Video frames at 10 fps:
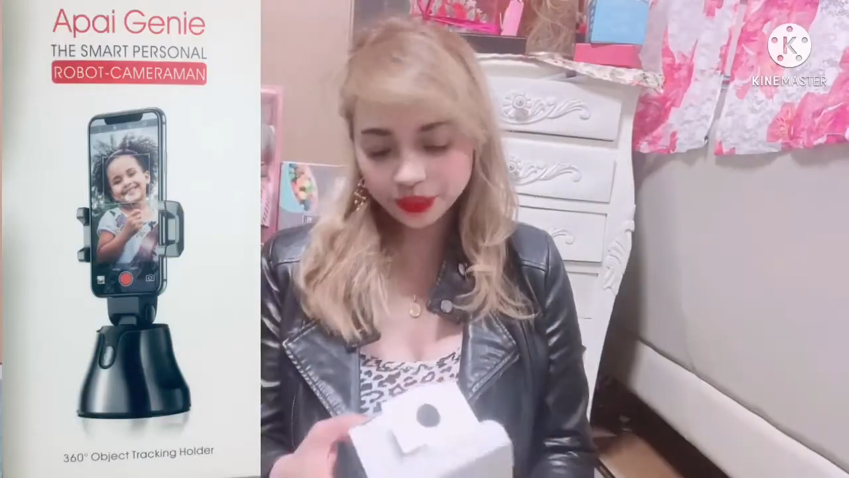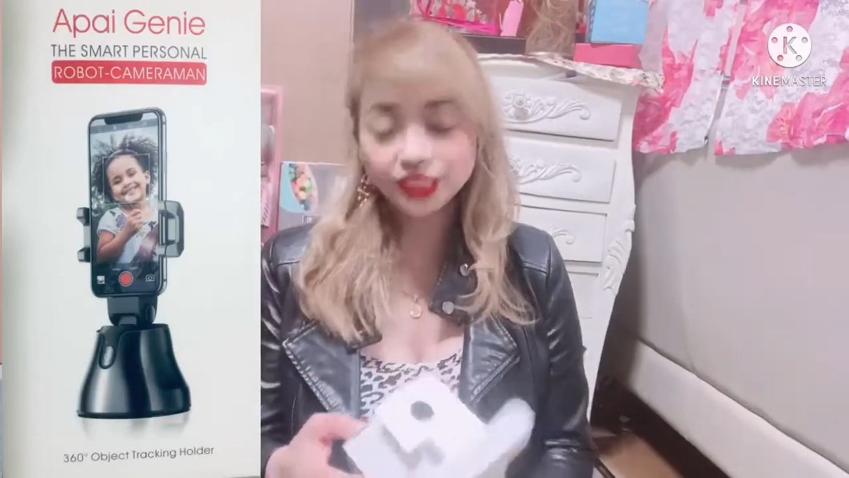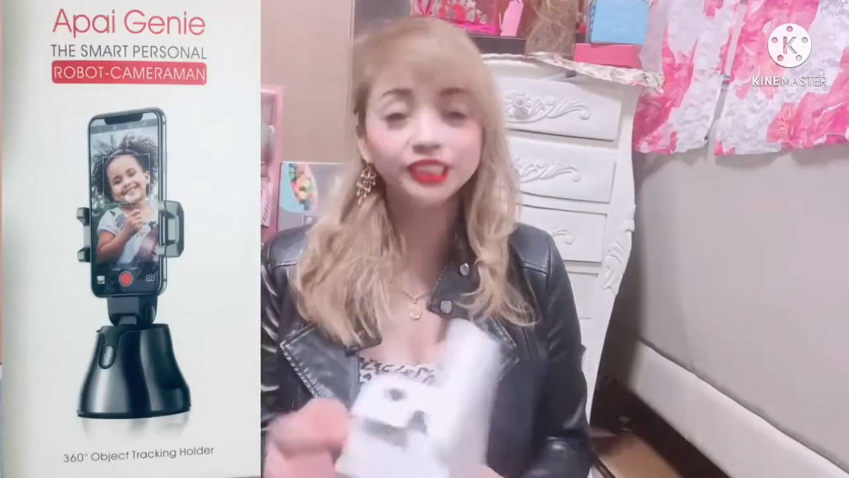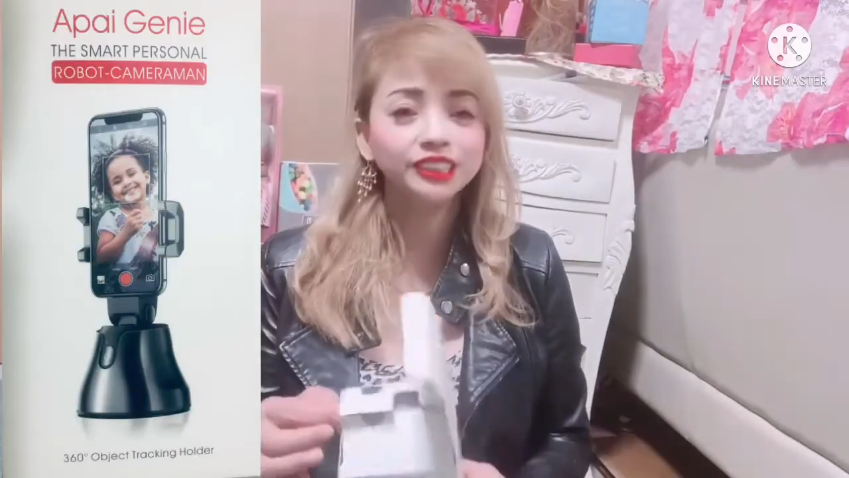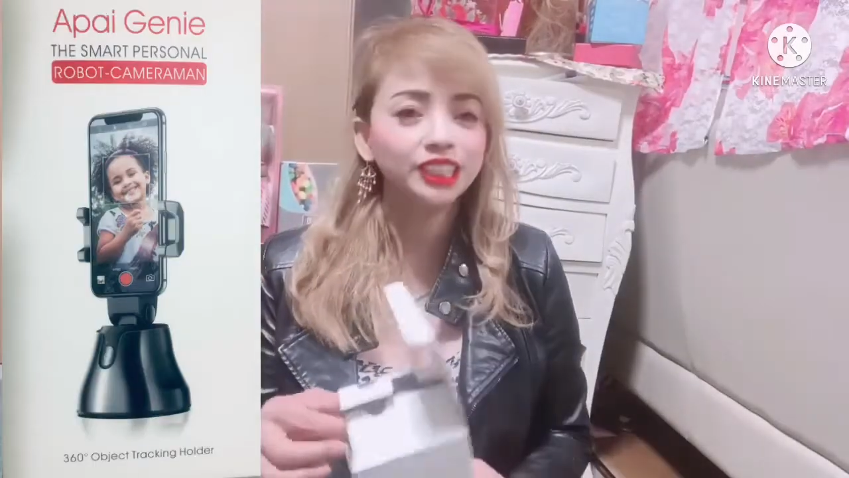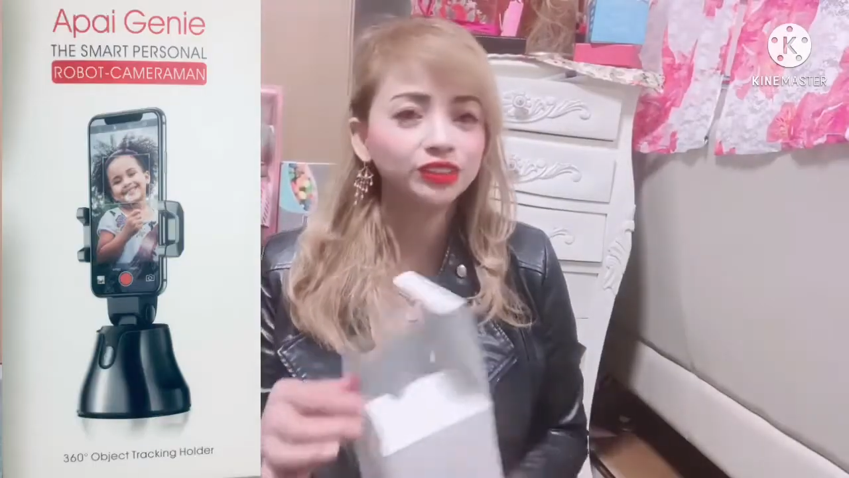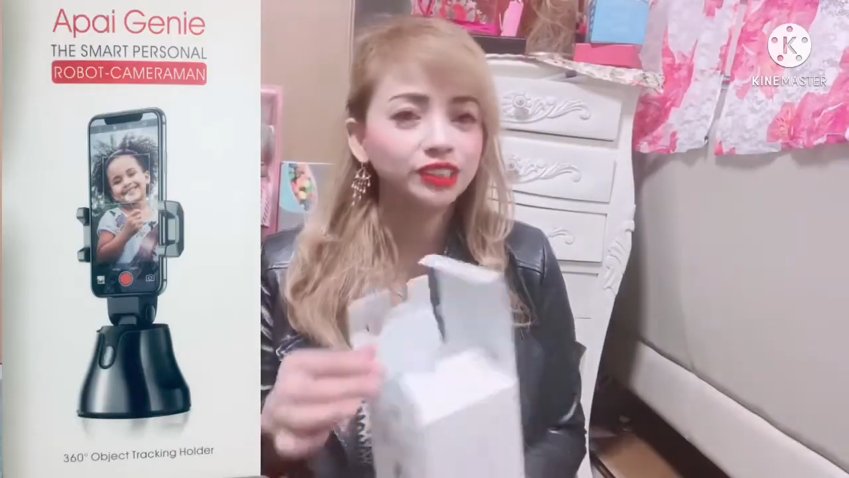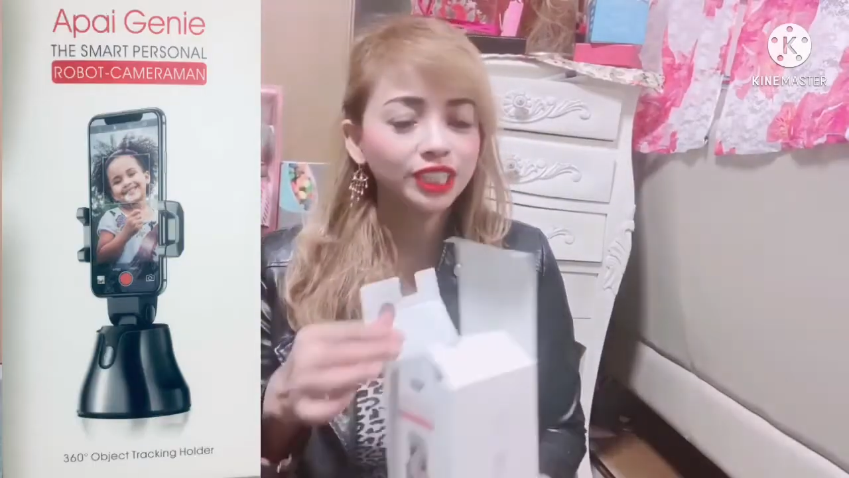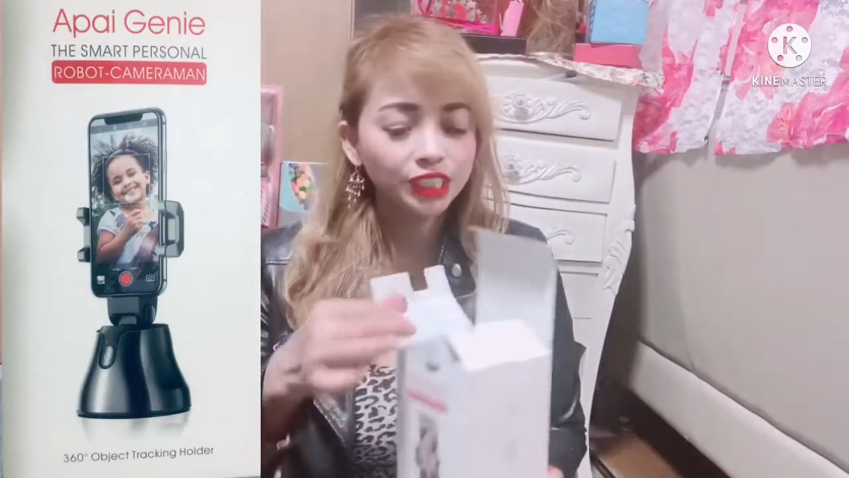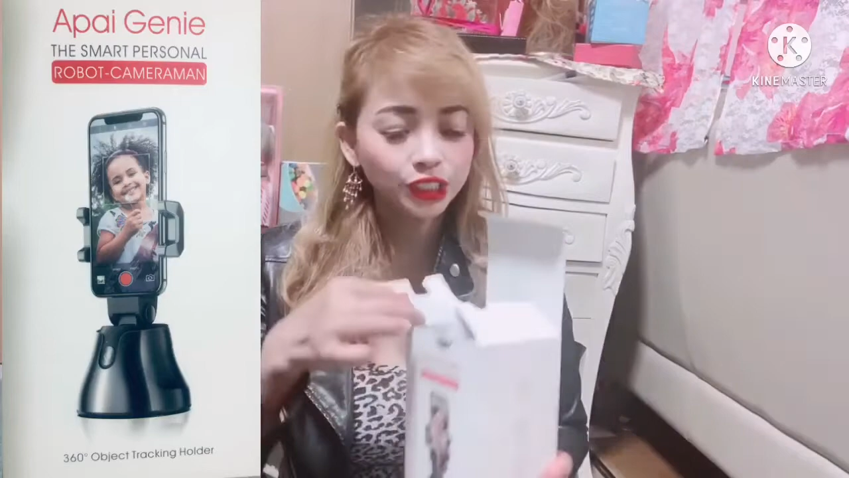I-share ko
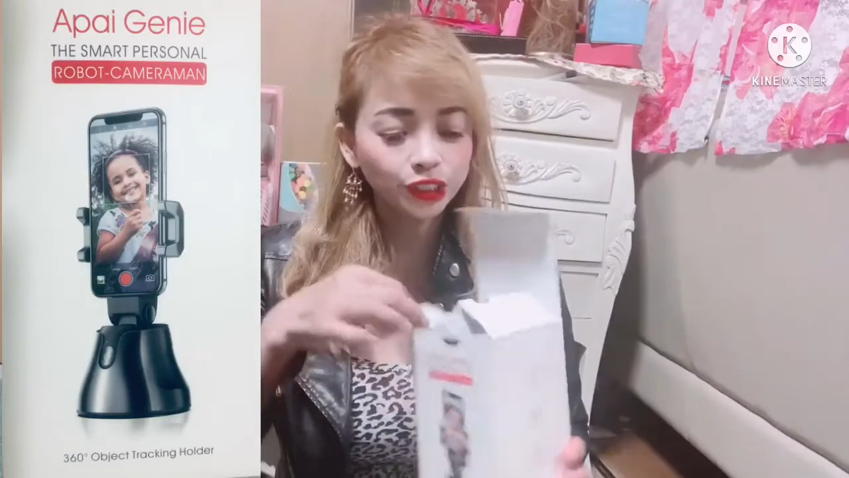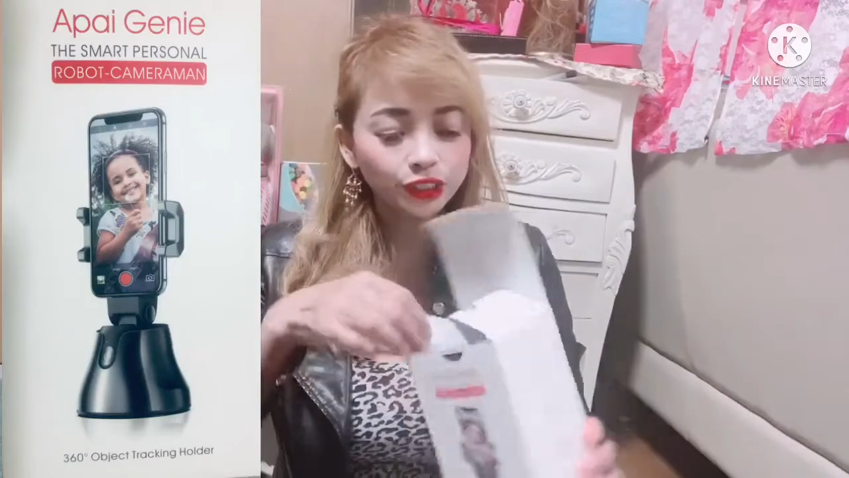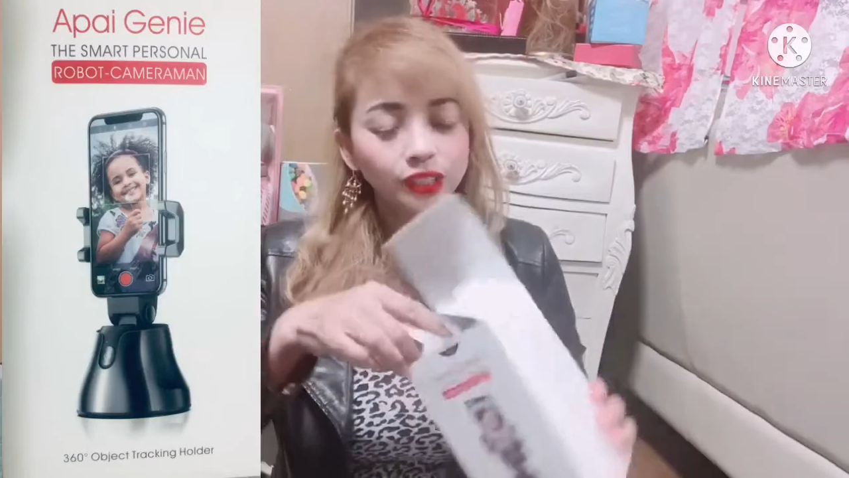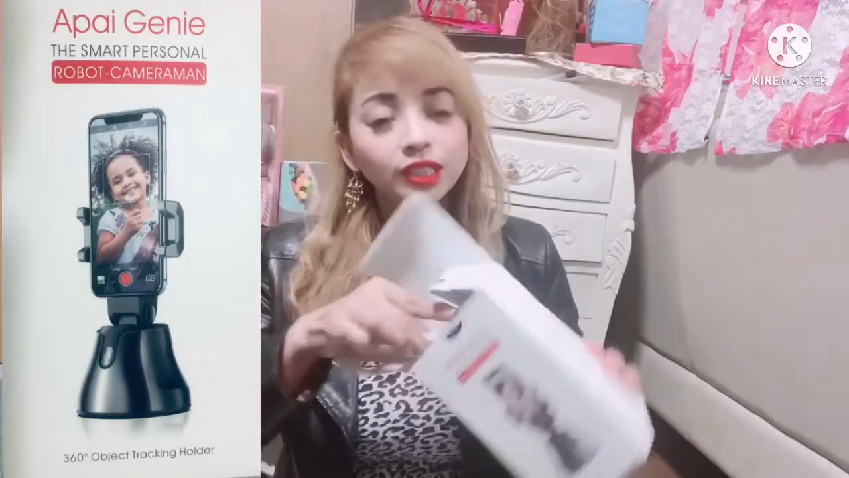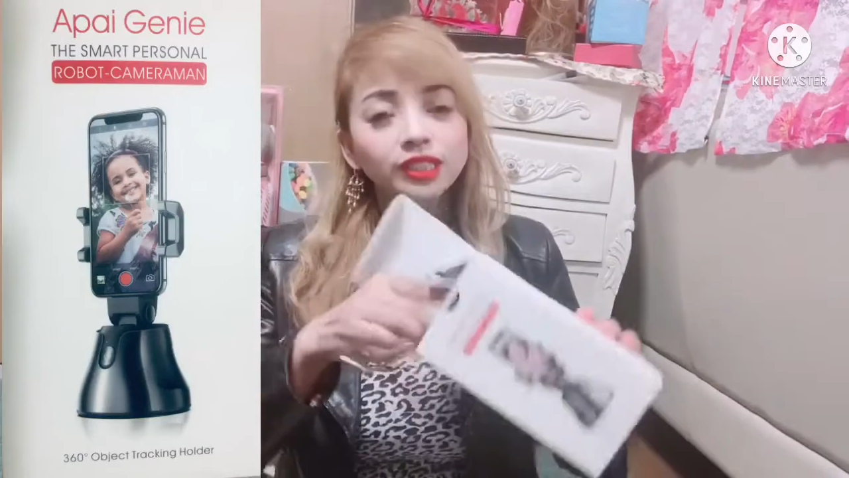sa inyo.